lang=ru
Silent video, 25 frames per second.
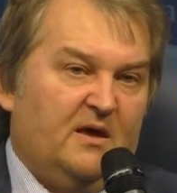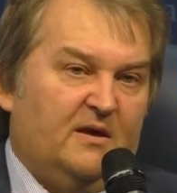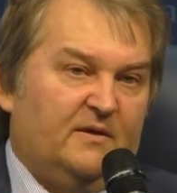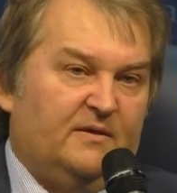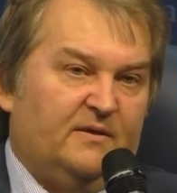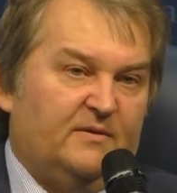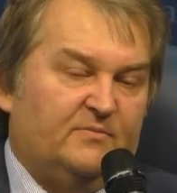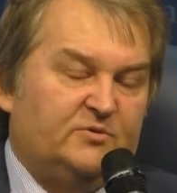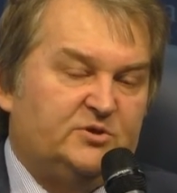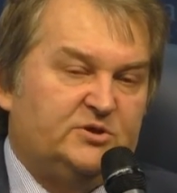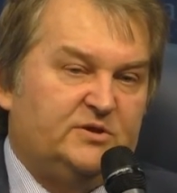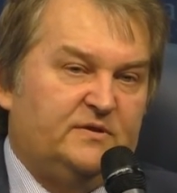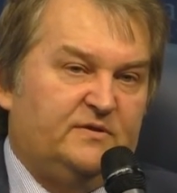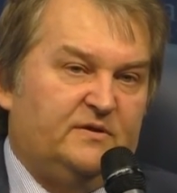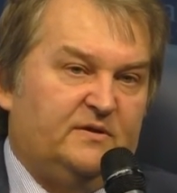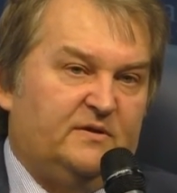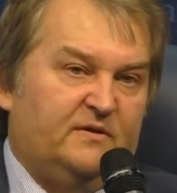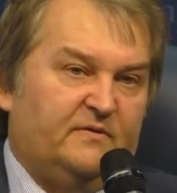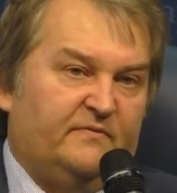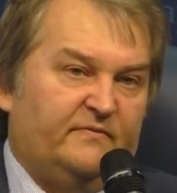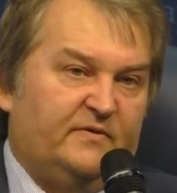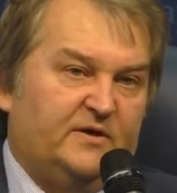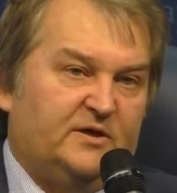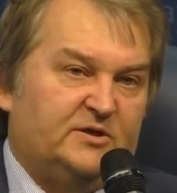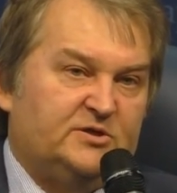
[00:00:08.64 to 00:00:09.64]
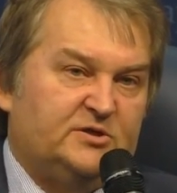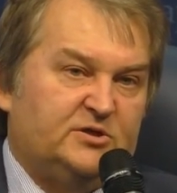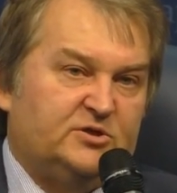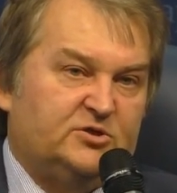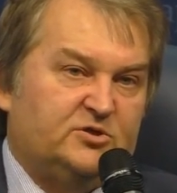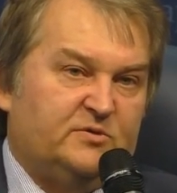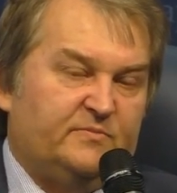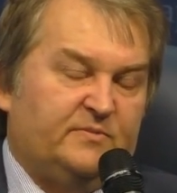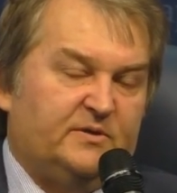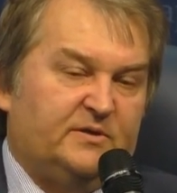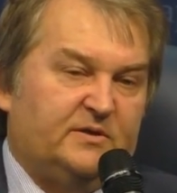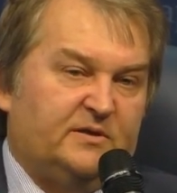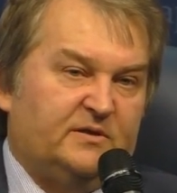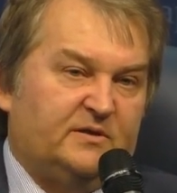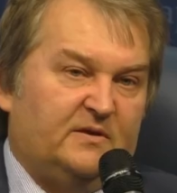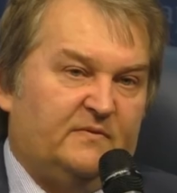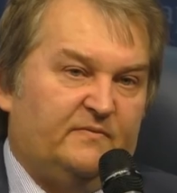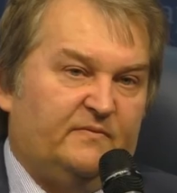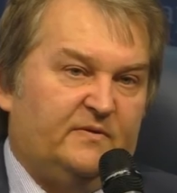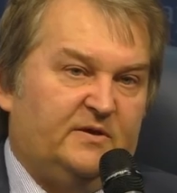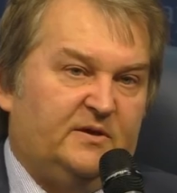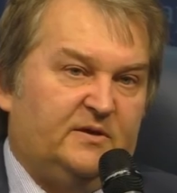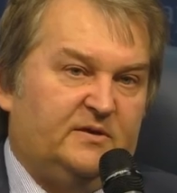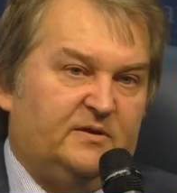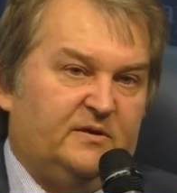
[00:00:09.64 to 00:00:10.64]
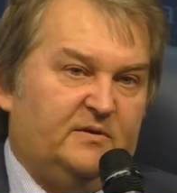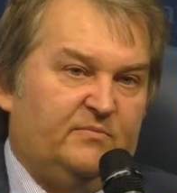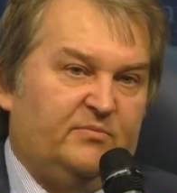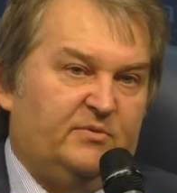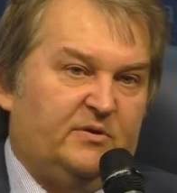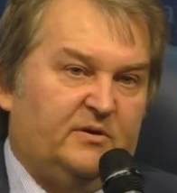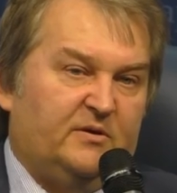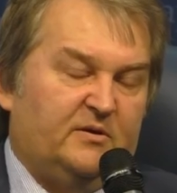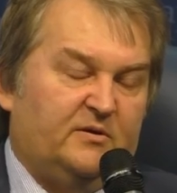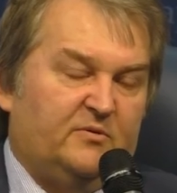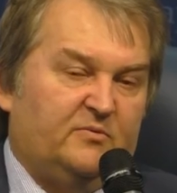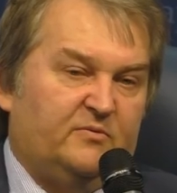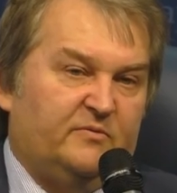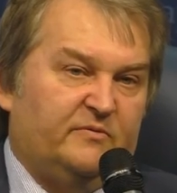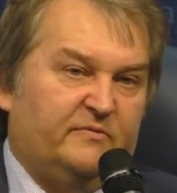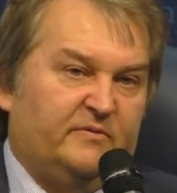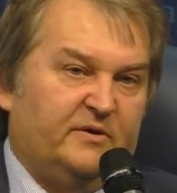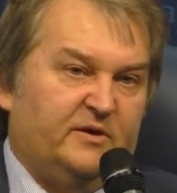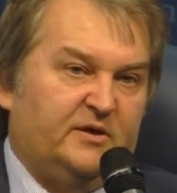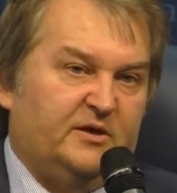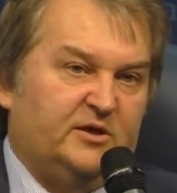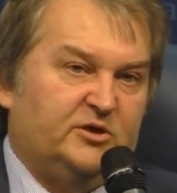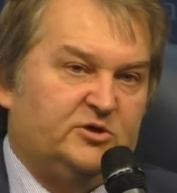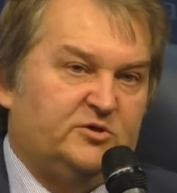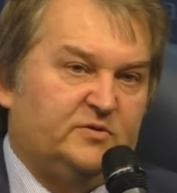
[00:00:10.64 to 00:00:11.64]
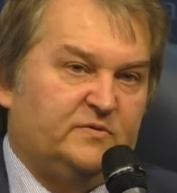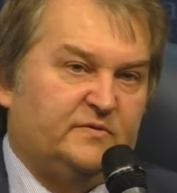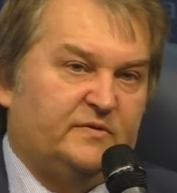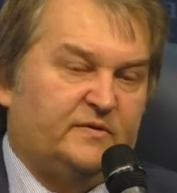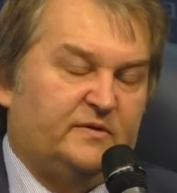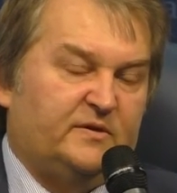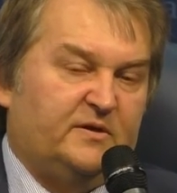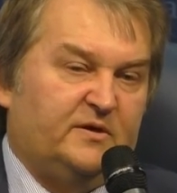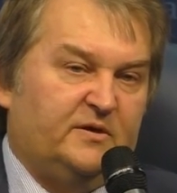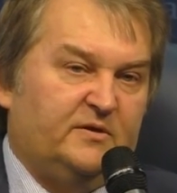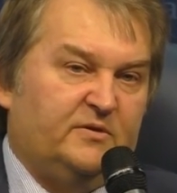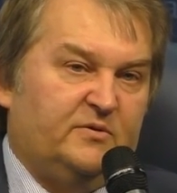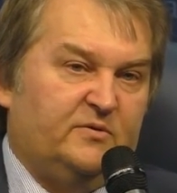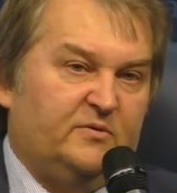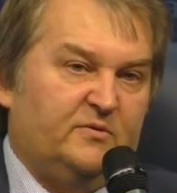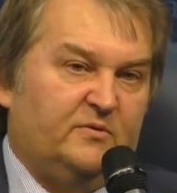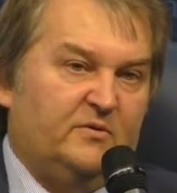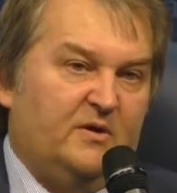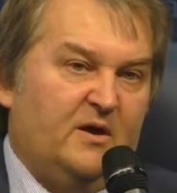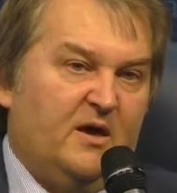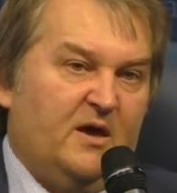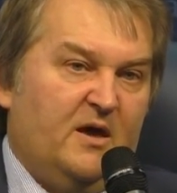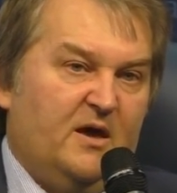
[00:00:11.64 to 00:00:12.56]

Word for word: Нам жизненно важно, чтобы этот конфликт не перерос в горячую стадию,